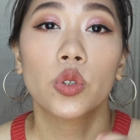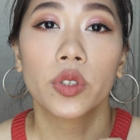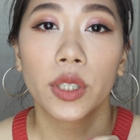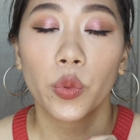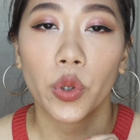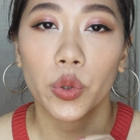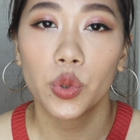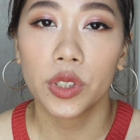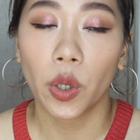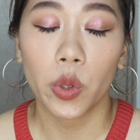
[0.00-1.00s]
中间我有
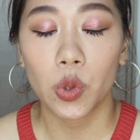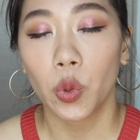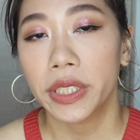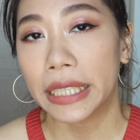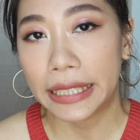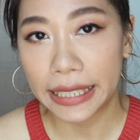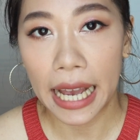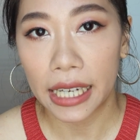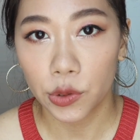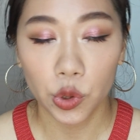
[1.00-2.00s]
去稍微做一下
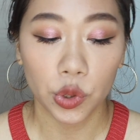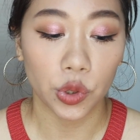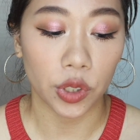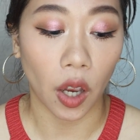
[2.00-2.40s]
家事，